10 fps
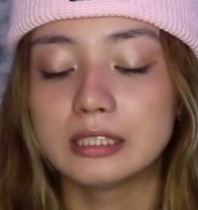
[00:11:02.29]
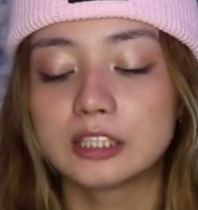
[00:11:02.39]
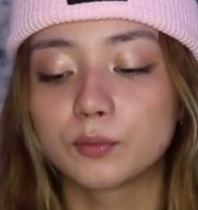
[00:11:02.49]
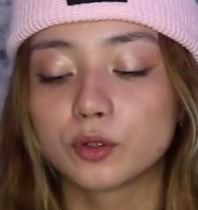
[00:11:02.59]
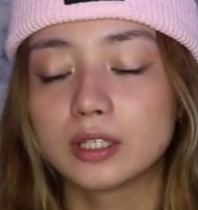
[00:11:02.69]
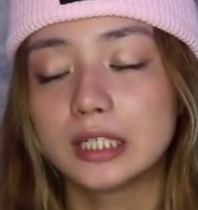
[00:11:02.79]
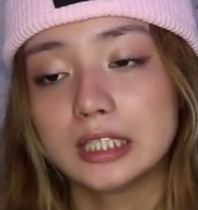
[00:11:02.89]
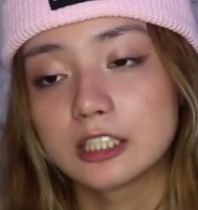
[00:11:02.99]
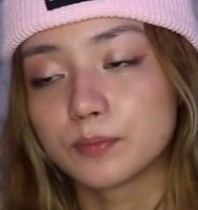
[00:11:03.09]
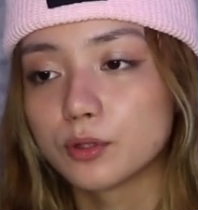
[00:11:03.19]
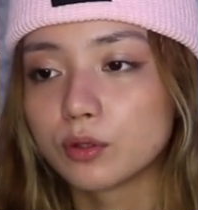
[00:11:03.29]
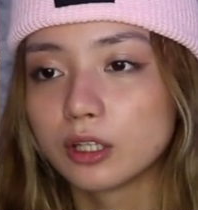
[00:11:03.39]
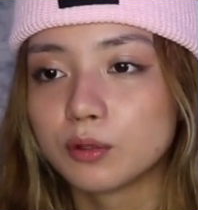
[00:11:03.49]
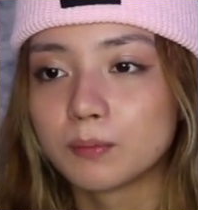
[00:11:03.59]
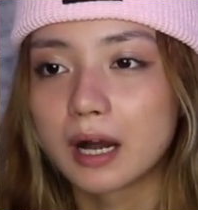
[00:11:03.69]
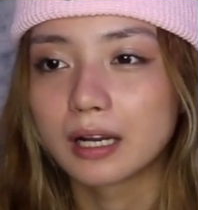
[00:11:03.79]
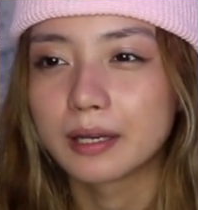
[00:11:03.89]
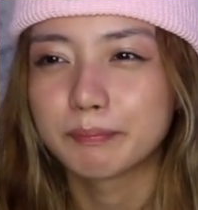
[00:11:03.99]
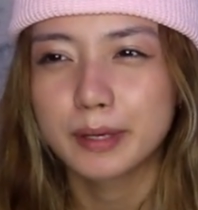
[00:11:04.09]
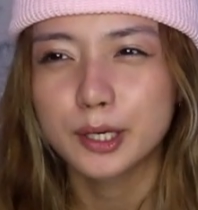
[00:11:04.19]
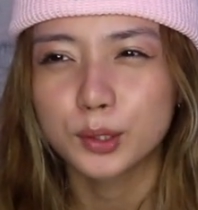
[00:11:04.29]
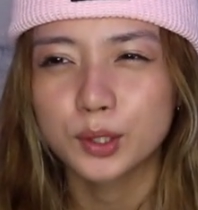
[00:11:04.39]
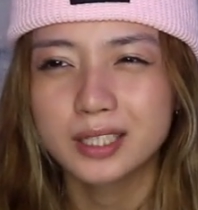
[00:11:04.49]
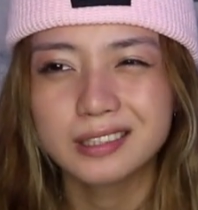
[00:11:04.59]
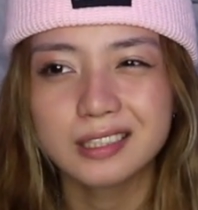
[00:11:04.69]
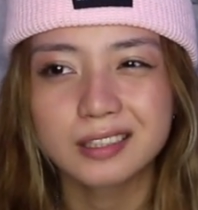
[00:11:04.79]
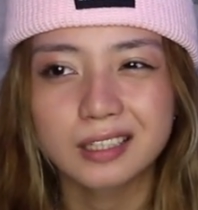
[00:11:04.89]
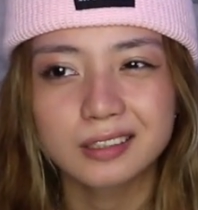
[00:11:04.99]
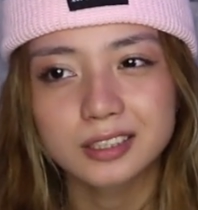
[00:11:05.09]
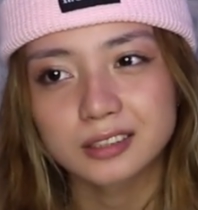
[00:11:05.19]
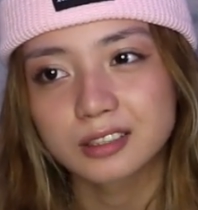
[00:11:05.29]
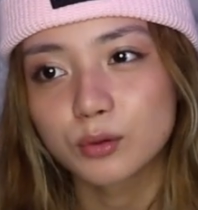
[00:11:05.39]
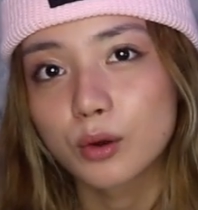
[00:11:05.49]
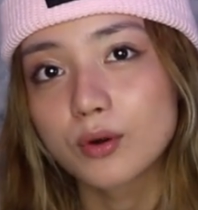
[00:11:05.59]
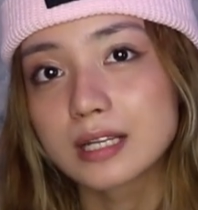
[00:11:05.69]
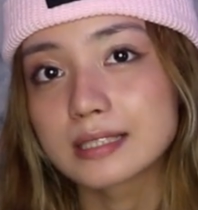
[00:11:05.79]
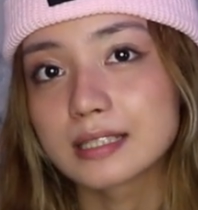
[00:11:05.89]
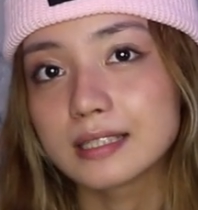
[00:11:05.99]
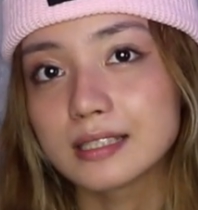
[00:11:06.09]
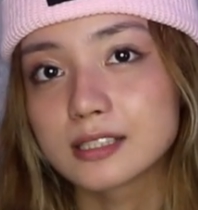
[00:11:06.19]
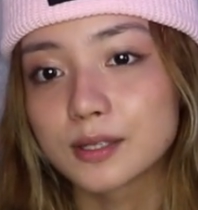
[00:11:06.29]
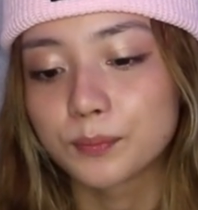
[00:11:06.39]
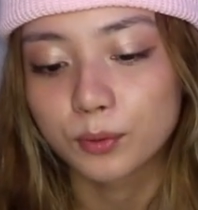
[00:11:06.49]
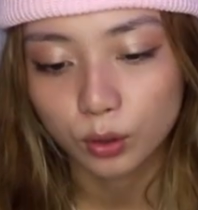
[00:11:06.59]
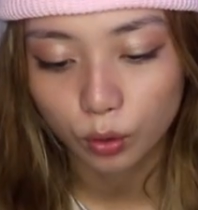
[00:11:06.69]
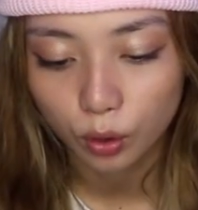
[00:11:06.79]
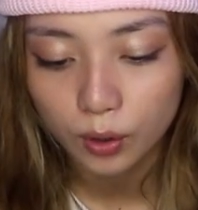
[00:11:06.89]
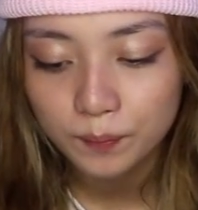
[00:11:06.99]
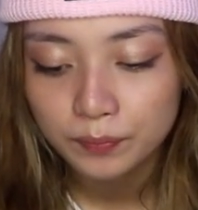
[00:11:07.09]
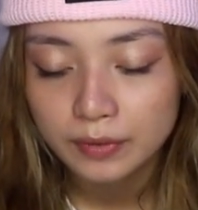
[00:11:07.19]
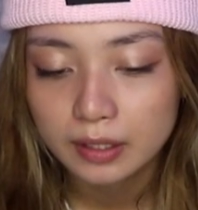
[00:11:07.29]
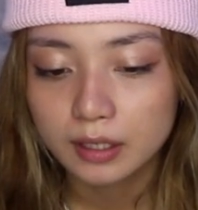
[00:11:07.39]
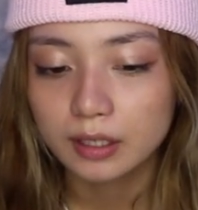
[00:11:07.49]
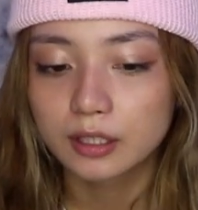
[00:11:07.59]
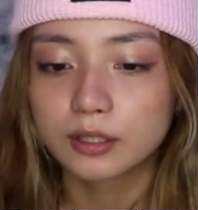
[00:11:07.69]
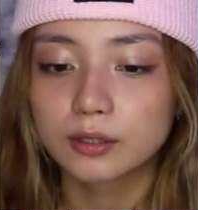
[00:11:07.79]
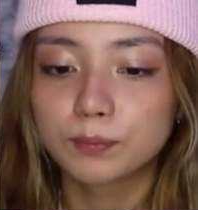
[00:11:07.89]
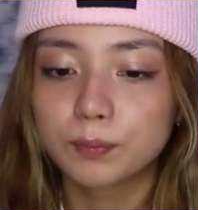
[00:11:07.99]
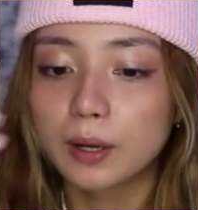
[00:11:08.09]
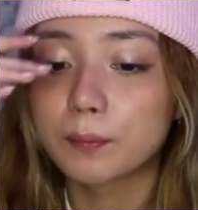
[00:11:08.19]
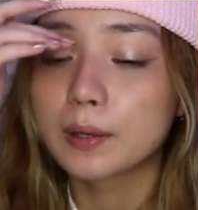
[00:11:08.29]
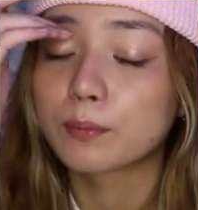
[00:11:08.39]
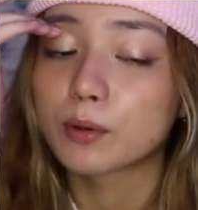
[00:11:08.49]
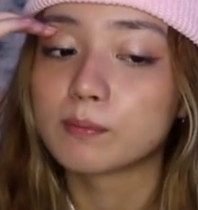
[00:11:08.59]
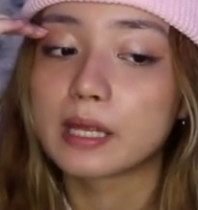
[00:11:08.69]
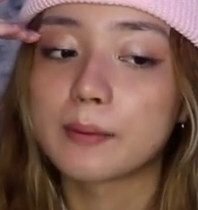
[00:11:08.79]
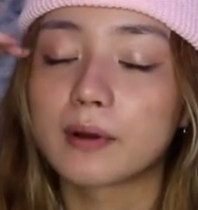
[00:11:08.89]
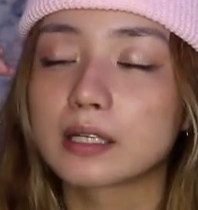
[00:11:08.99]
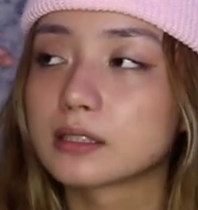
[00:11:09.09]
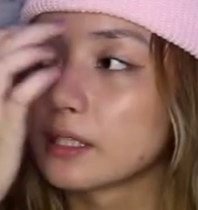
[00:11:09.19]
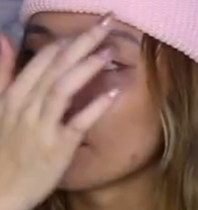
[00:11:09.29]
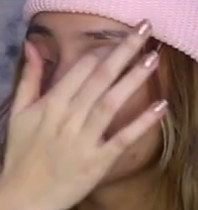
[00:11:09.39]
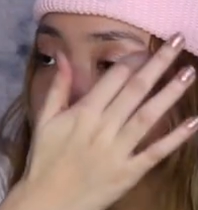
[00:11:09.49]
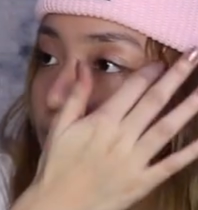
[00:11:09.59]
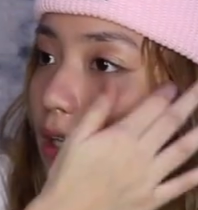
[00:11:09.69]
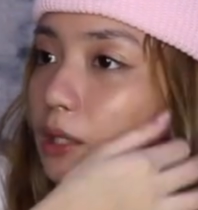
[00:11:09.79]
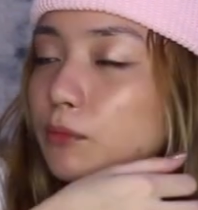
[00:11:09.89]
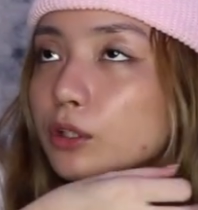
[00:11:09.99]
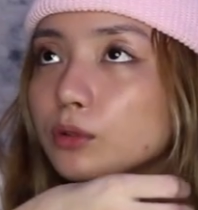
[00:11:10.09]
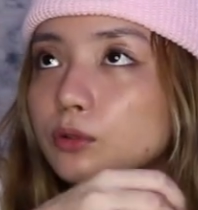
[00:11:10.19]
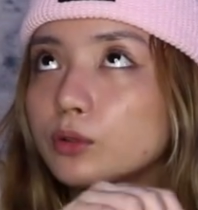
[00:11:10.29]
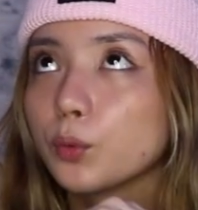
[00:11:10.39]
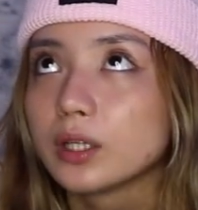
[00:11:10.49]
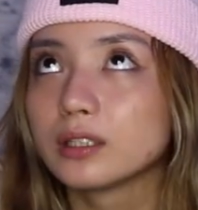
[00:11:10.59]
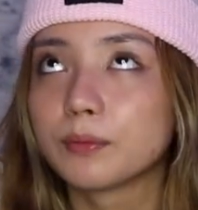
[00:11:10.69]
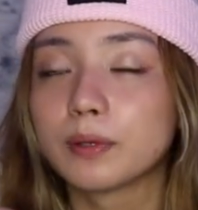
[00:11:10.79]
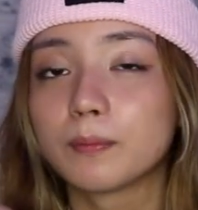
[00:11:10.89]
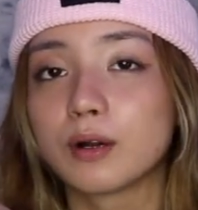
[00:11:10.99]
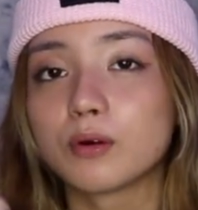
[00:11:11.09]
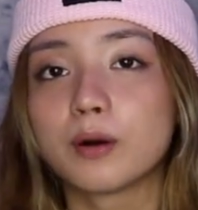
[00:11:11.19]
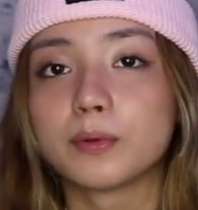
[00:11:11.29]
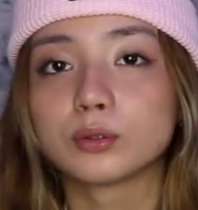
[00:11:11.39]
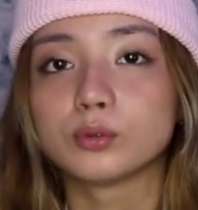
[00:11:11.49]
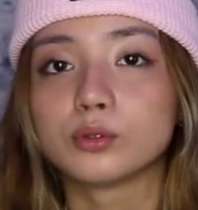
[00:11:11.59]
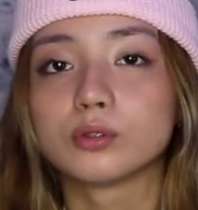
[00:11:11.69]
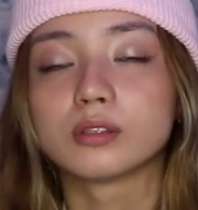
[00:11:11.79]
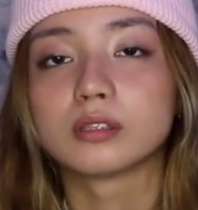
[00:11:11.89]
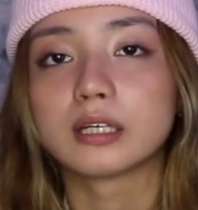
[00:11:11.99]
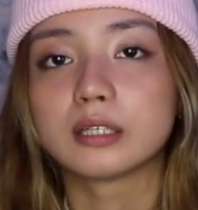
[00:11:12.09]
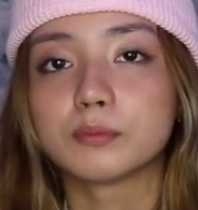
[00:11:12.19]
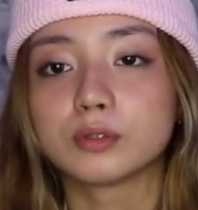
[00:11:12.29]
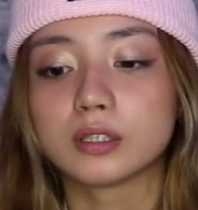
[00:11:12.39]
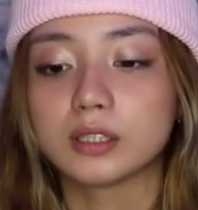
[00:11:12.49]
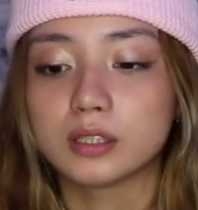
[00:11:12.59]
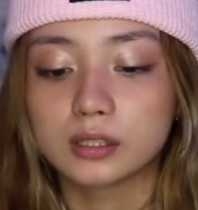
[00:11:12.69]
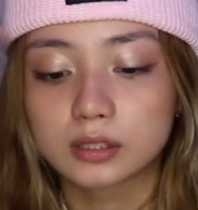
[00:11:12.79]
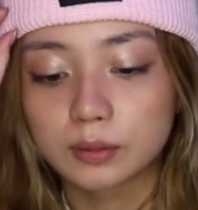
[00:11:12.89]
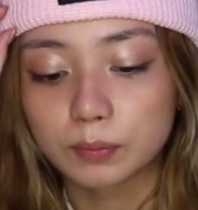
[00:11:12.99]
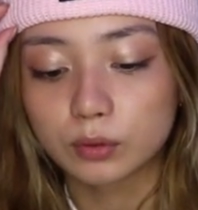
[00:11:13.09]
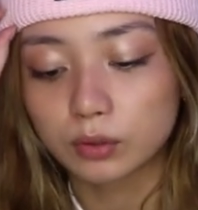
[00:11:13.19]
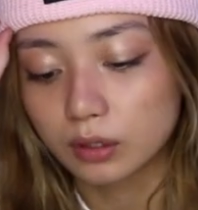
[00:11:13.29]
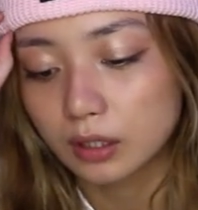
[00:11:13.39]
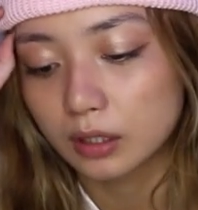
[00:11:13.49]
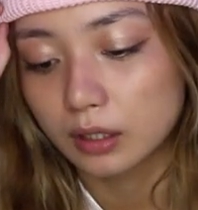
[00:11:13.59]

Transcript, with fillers: uh, inisip ko ng inisip yung ganung bagay pero hindi talaga siya nawawala sa isip ko pag may problema kasi alam mo yun, tuwing gabi bago ka matulog lagi mo naiisip kung